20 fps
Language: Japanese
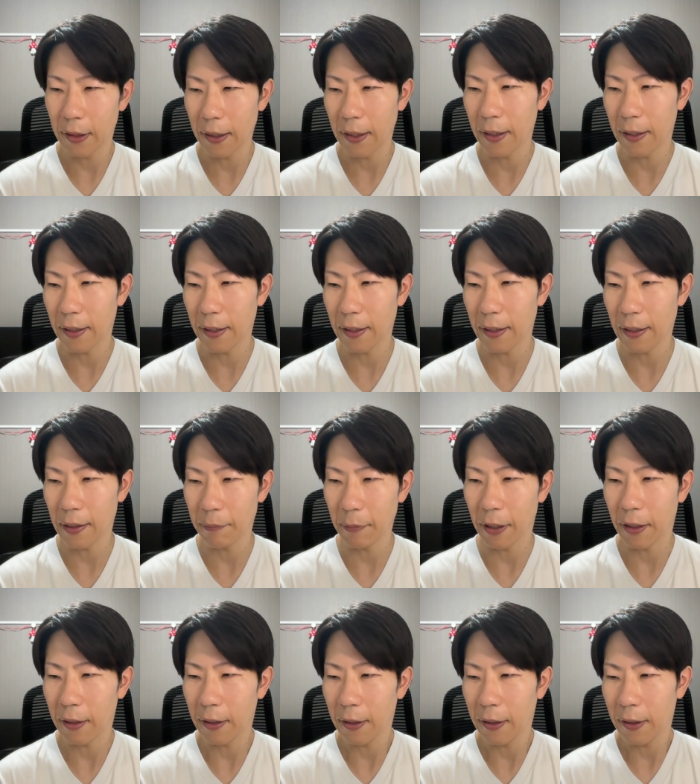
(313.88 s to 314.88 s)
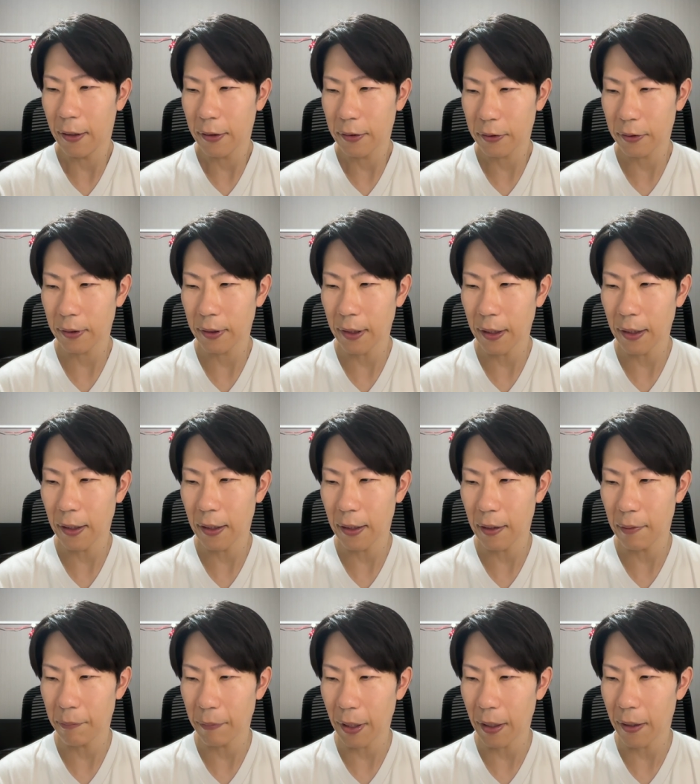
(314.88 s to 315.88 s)
えー、まあ、それ
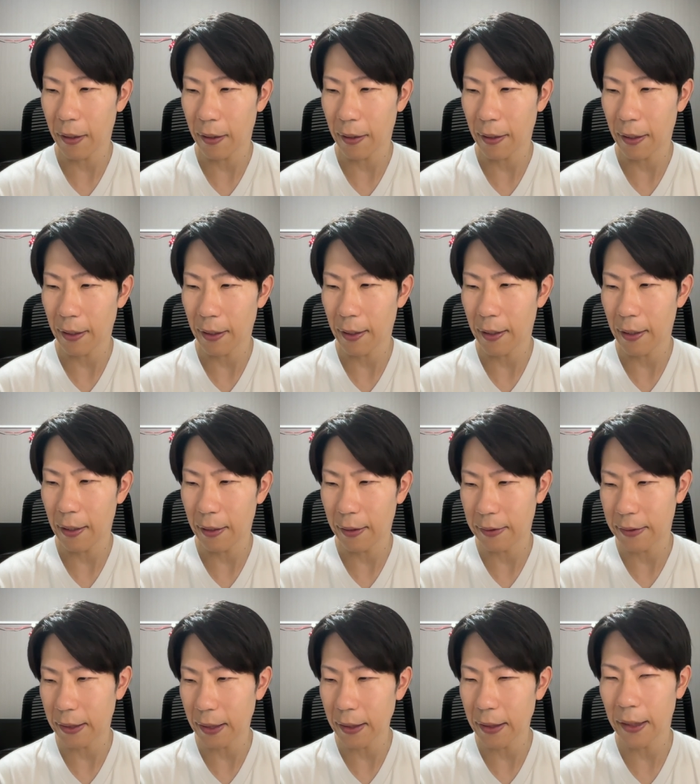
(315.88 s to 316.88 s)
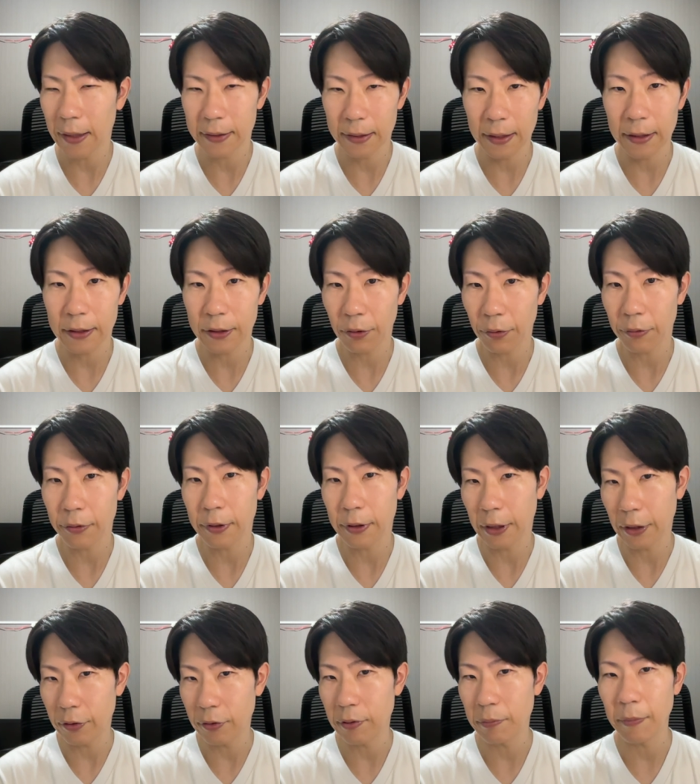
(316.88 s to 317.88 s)
が、ま、えー、全員が全員そうっ
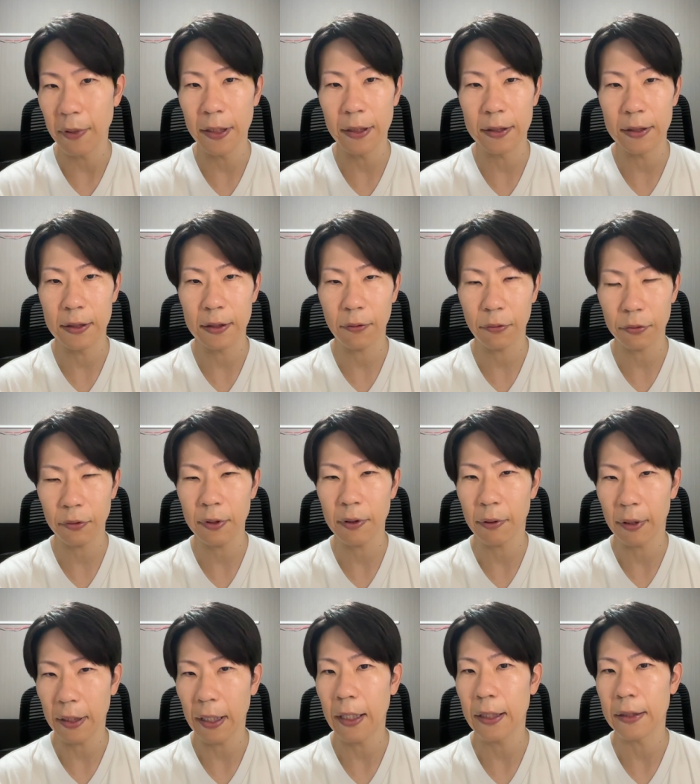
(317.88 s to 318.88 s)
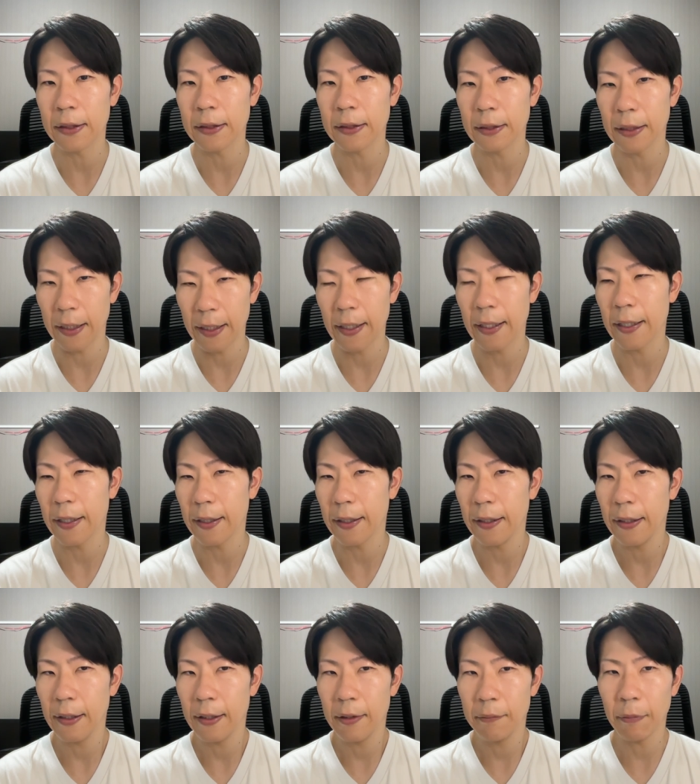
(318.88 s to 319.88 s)
ていうイメージ、ことではないんで、
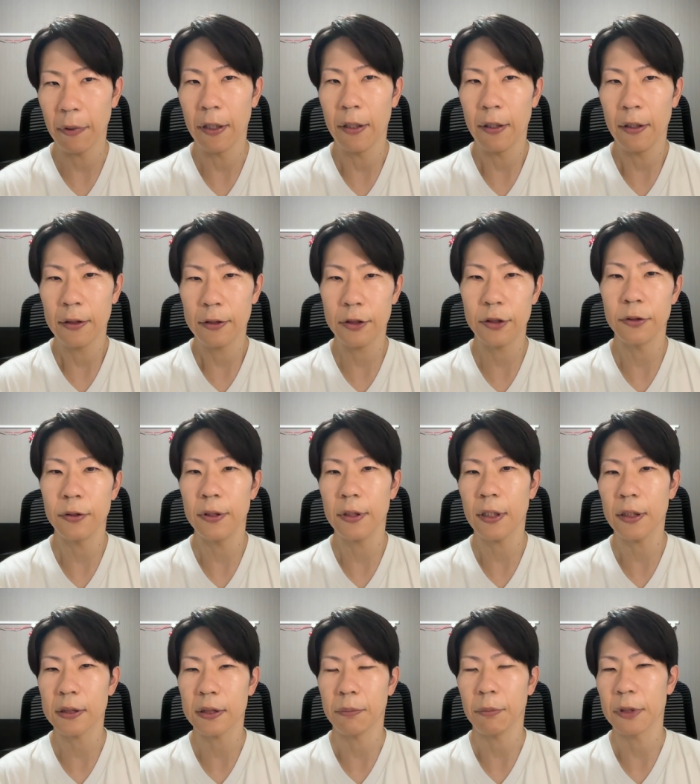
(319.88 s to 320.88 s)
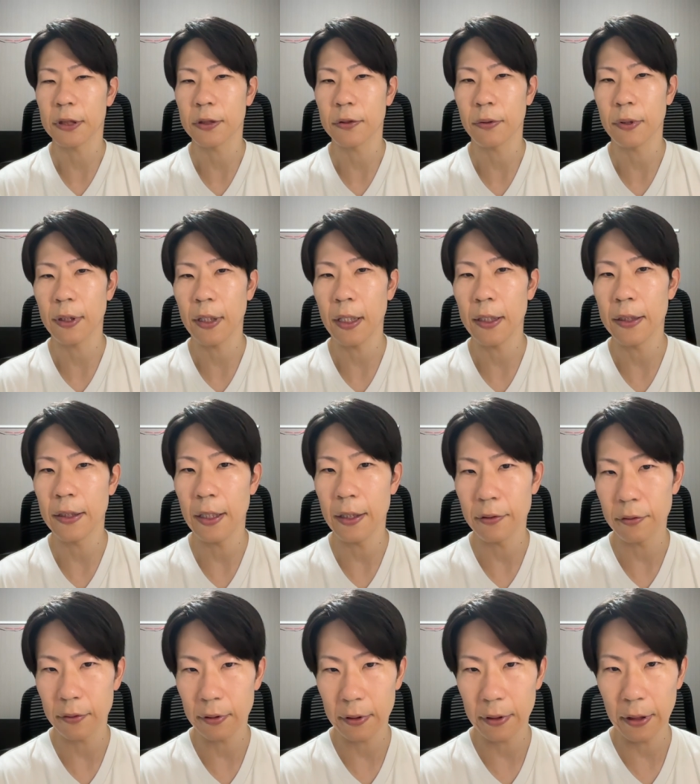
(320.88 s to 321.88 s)
まあ、収入に関してはまずそれが言え
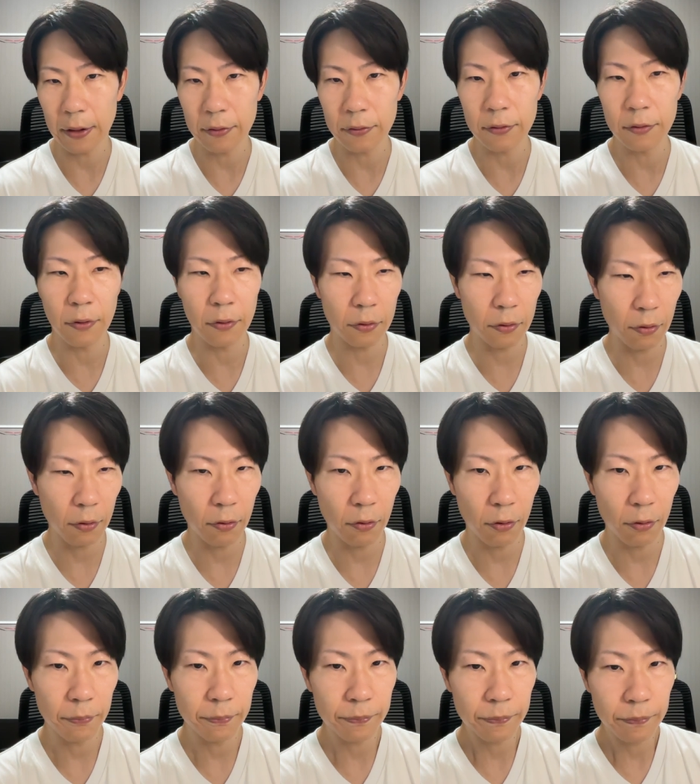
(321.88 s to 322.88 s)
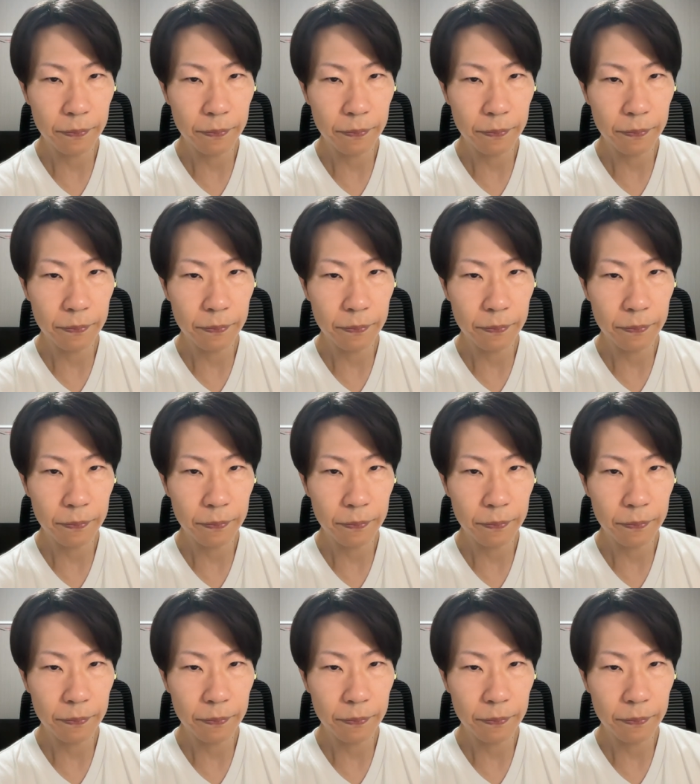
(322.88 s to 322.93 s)
るっていうのと、